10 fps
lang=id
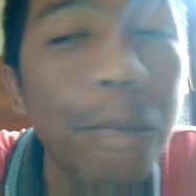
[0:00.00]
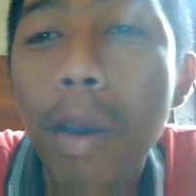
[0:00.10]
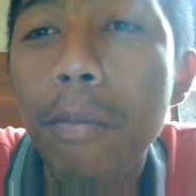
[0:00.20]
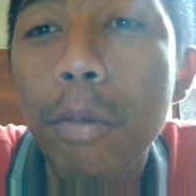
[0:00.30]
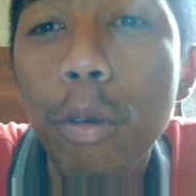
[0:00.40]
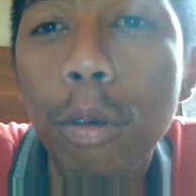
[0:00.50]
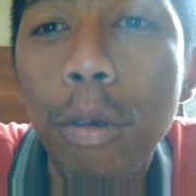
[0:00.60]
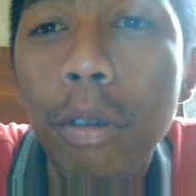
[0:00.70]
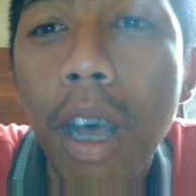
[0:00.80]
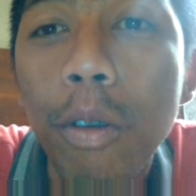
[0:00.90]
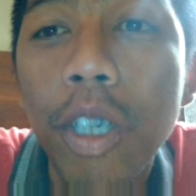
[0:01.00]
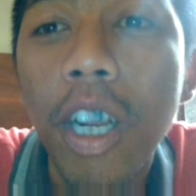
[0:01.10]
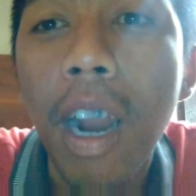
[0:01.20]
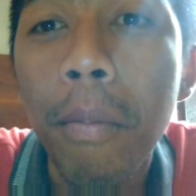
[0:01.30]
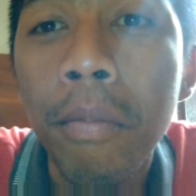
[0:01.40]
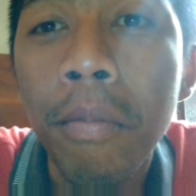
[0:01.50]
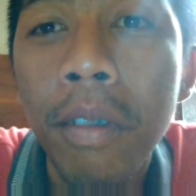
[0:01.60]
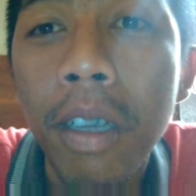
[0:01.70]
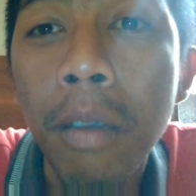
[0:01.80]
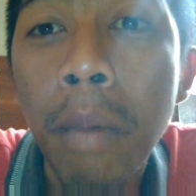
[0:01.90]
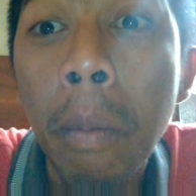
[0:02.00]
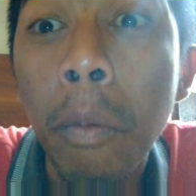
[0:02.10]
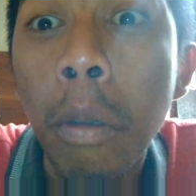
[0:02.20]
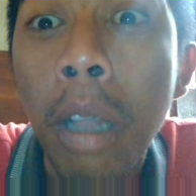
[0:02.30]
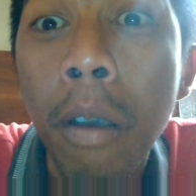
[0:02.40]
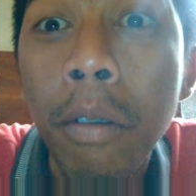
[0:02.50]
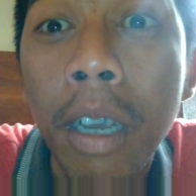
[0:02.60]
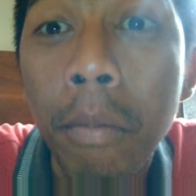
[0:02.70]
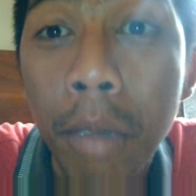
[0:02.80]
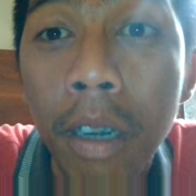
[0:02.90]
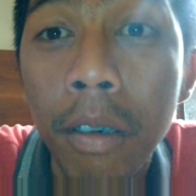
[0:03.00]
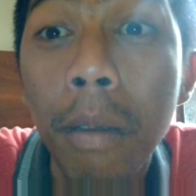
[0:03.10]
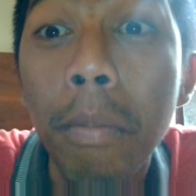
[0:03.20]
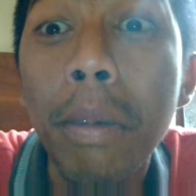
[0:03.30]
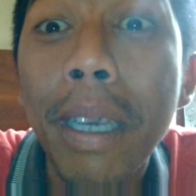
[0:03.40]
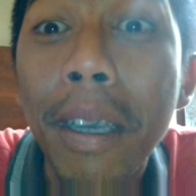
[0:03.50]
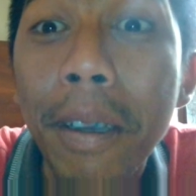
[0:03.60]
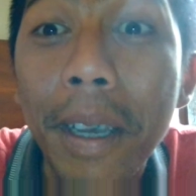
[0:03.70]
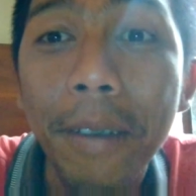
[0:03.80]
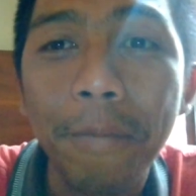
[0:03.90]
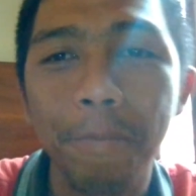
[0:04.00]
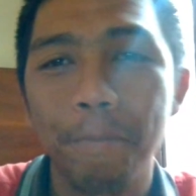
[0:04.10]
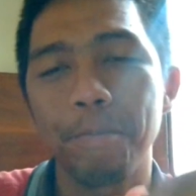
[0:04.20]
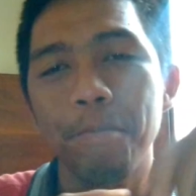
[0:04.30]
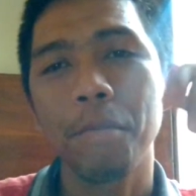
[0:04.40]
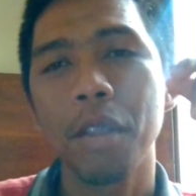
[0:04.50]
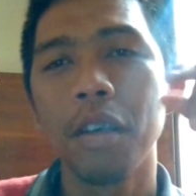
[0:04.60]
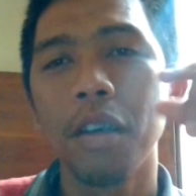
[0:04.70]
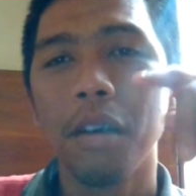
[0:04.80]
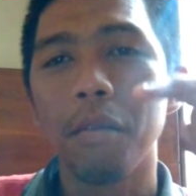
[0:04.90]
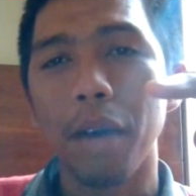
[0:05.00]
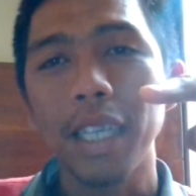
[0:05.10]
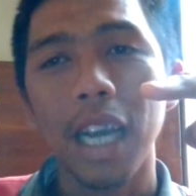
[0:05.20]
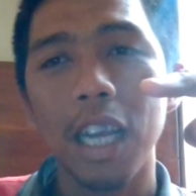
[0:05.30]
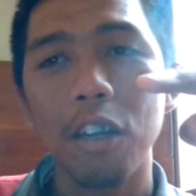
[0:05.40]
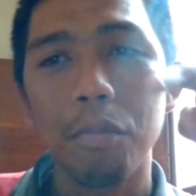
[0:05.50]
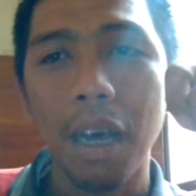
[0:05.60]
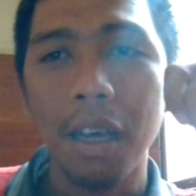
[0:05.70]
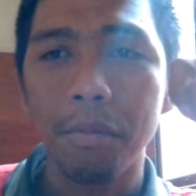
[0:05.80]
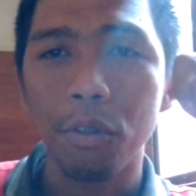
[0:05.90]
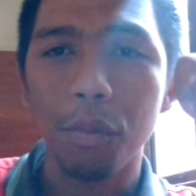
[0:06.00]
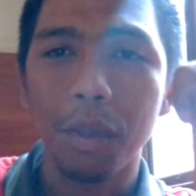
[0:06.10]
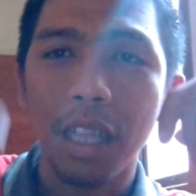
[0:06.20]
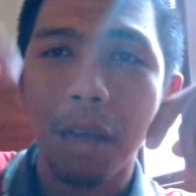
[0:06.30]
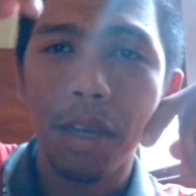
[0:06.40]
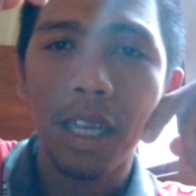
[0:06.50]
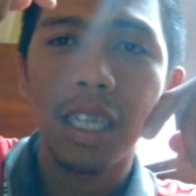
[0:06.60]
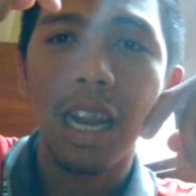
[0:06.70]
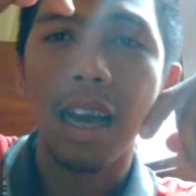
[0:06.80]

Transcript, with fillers: 40 tahun silam 50 eh, tahun ya hampir lebih ya baik jangan lupa untuk pertama